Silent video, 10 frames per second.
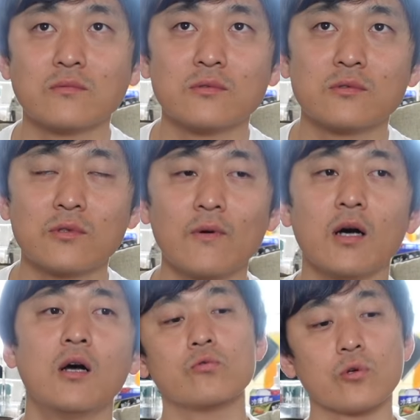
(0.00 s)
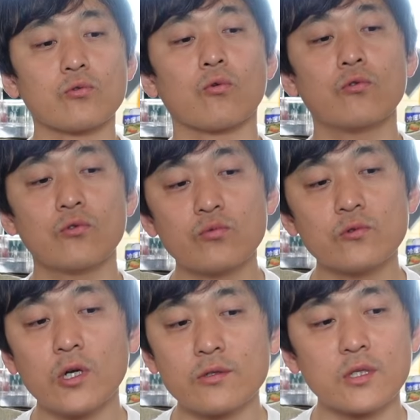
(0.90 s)
うん、それはちゃんとこの
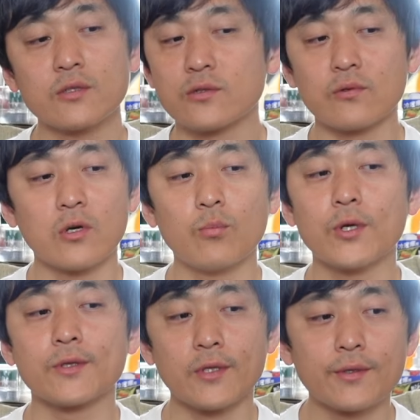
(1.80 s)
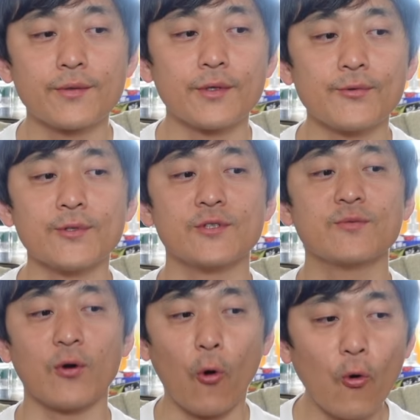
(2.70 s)
ぐらいの再生数を頑張ったなっていうふうに自
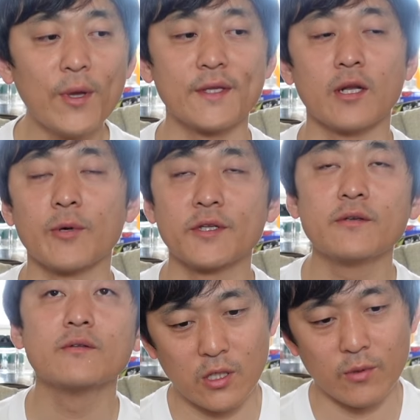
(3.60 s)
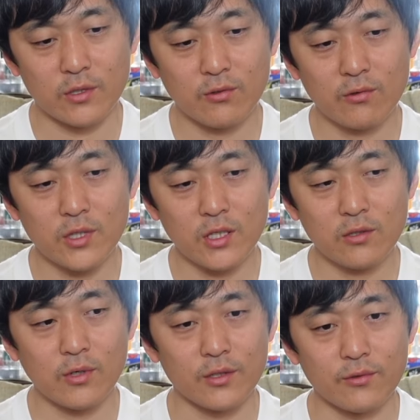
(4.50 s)
分で褒めてればね例えば東大
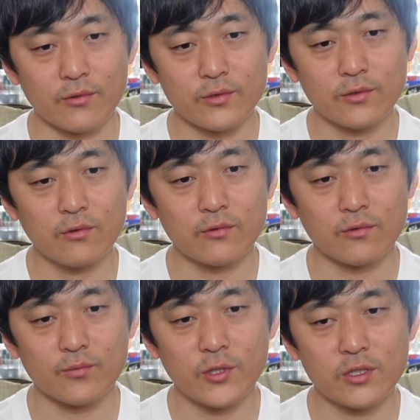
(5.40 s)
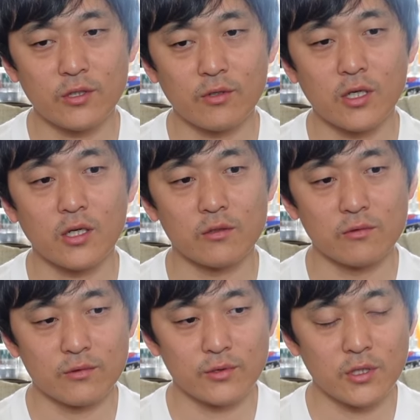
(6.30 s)
とかのすごくプレッシャーのかか
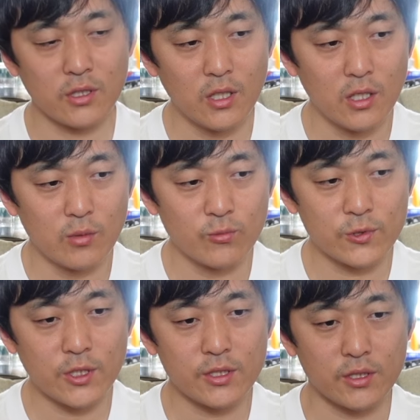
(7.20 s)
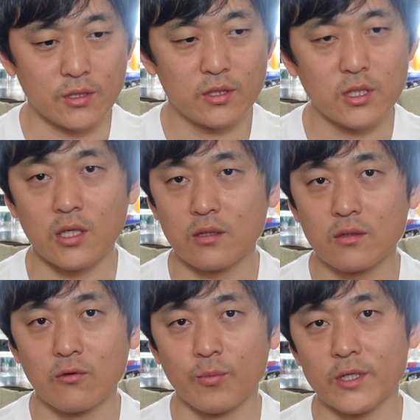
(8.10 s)
るそして難しい試験
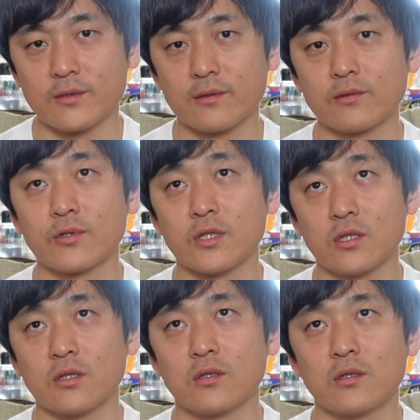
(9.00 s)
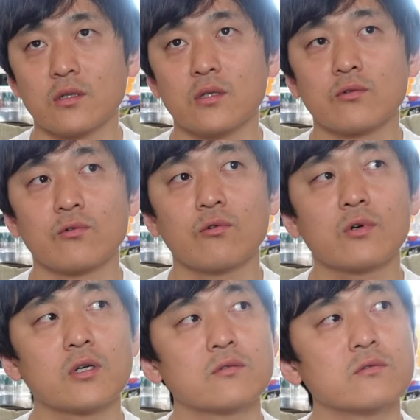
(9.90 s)
をパスする時に、えーと、合
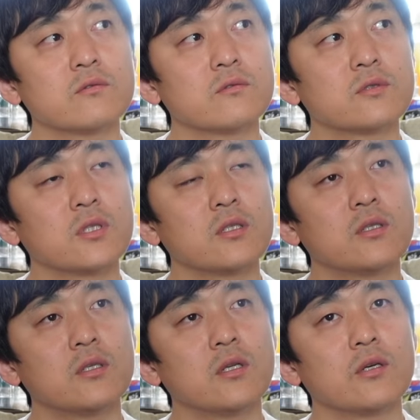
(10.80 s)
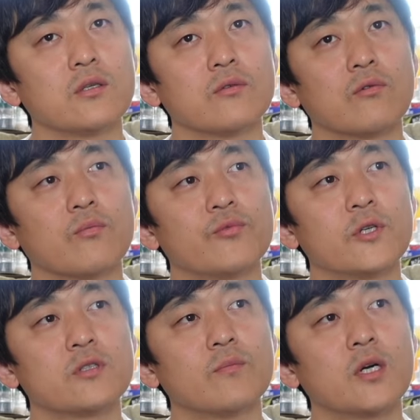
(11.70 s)
格最低ラインの
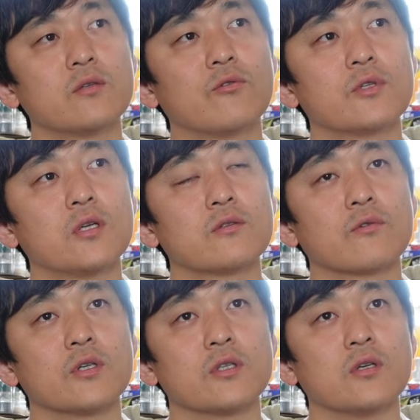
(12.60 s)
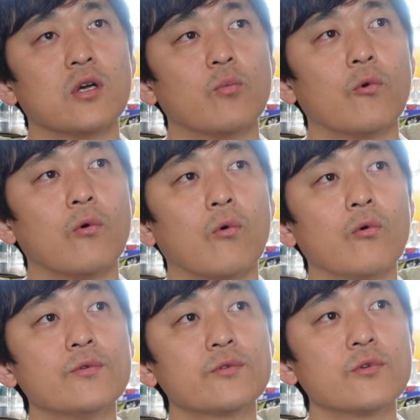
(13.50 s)
プラマイ5点とかにもう
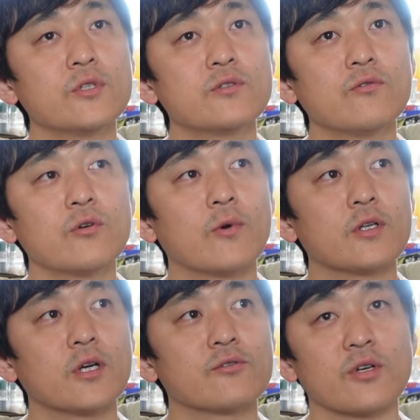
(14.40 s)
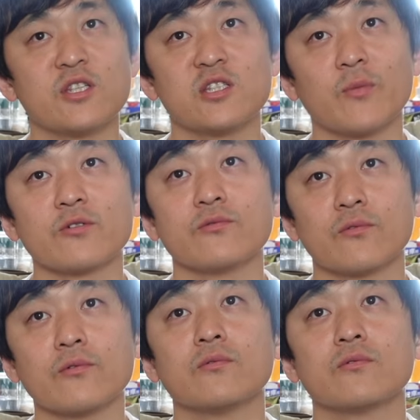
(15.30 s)
本当にすごい割合の人がひしまくん
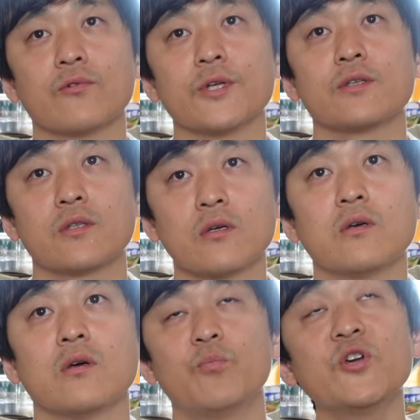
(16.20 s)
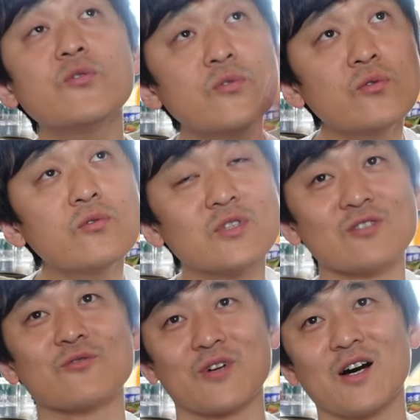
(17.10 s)
よ東大ってビューンって
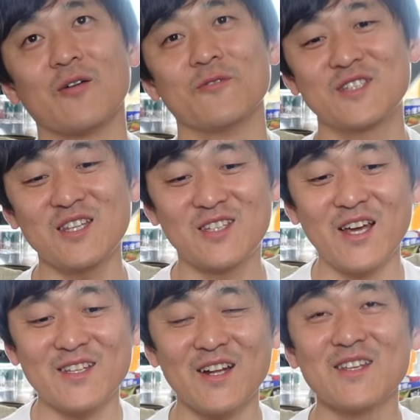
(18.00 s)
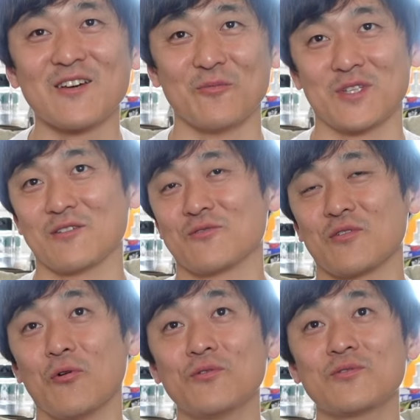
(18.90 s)
人とかもう絶対足りんやろみたいな人っ
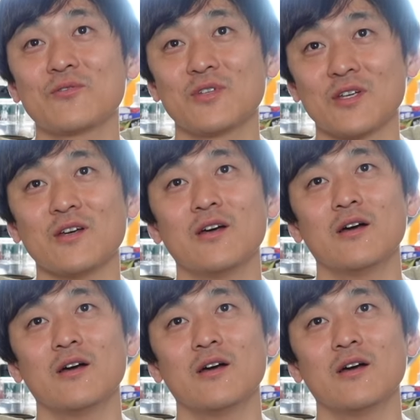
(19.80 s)
て本当にね